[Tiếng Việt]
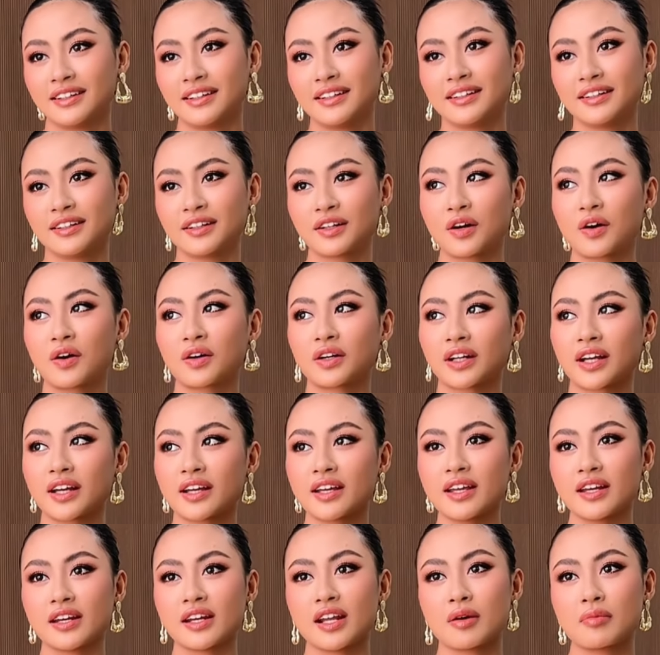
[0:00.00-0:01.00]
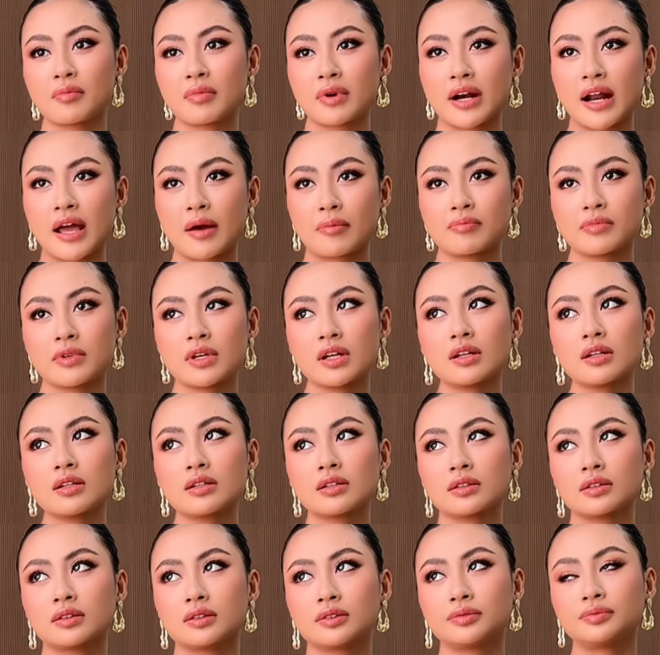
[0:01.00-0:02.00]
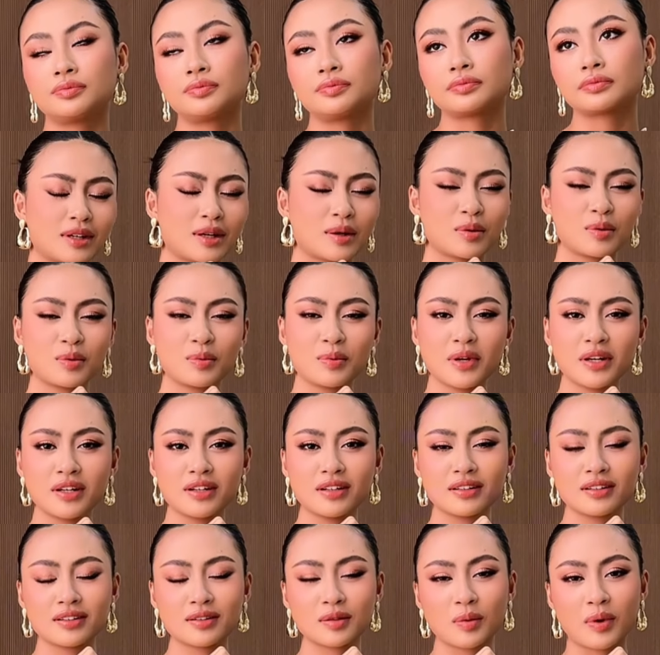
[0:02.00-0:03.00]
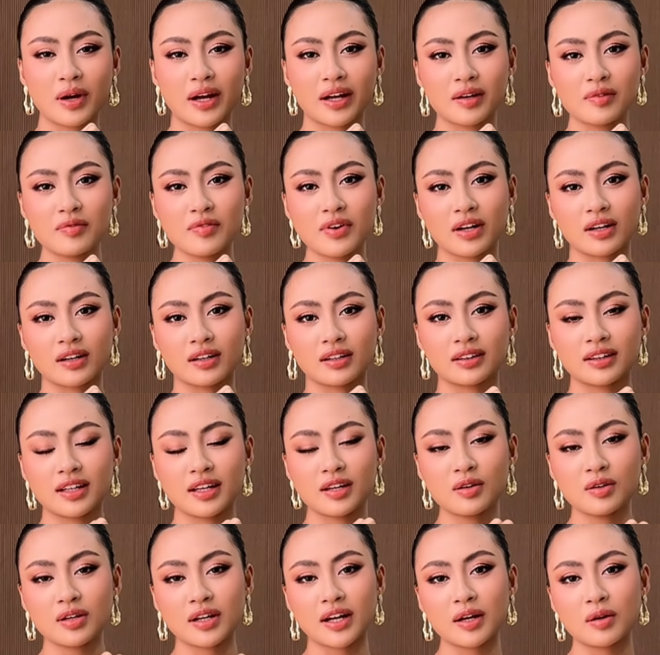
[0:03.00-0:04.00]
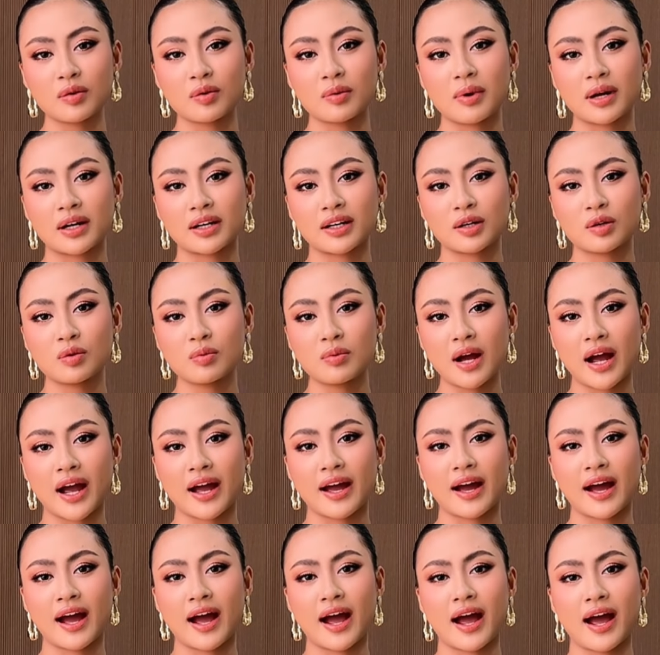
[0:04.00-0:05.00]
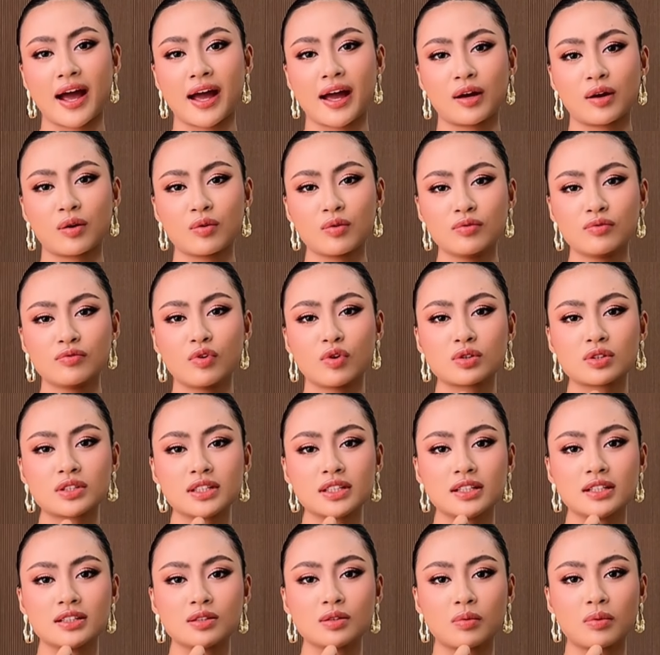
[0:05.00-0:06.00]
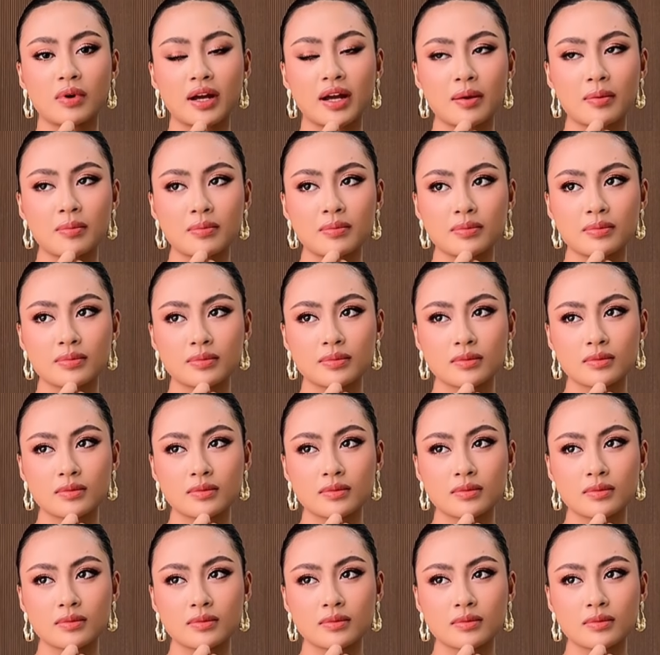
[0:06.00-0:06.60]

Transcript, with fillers: à, còn cái kỷ niệm mà đẹp nhất em không biết nữa ngoài cái việc là tính cách của bạn ấy cũng hài hài cũng vô tri giống em